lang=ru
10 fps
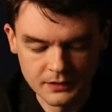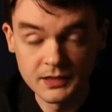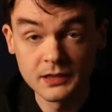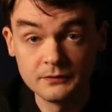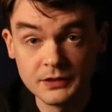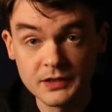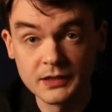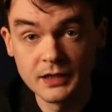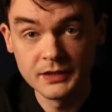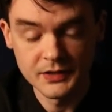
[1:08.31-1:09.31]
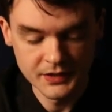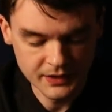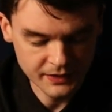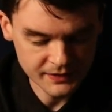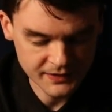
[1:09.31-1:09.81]
Если вы не знаете
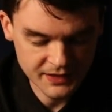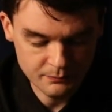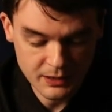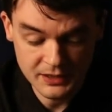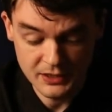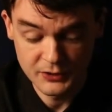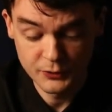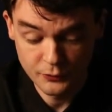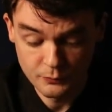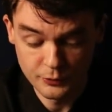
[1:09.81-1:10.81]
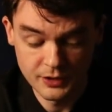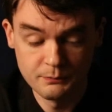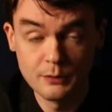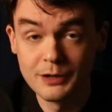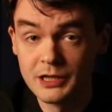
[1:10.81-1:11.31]
секрет сгибания черемухи
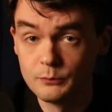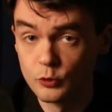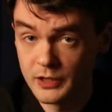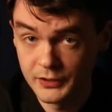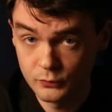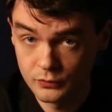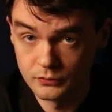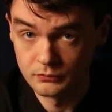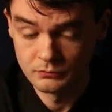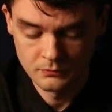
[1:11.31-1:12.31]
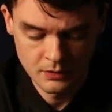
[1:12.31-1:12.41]
по малому радиусу,